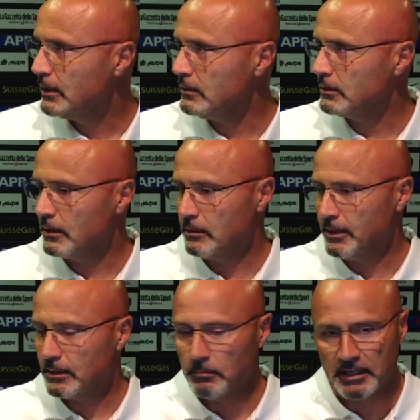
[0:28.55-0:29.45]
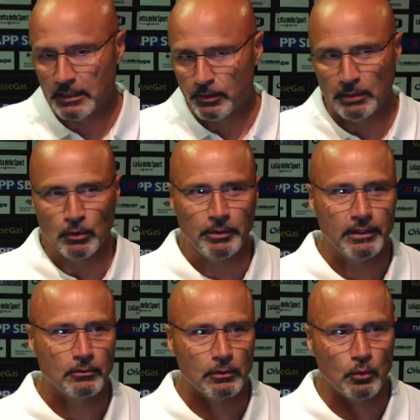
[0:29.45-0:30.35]
discretamente bene per il
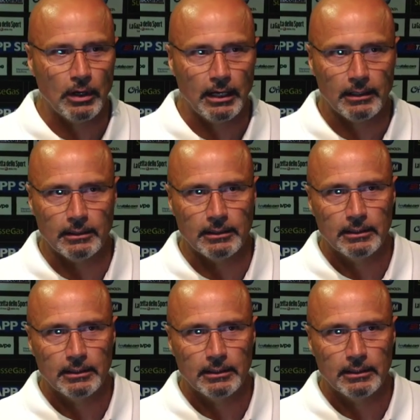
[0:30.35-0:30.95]
momento attuale,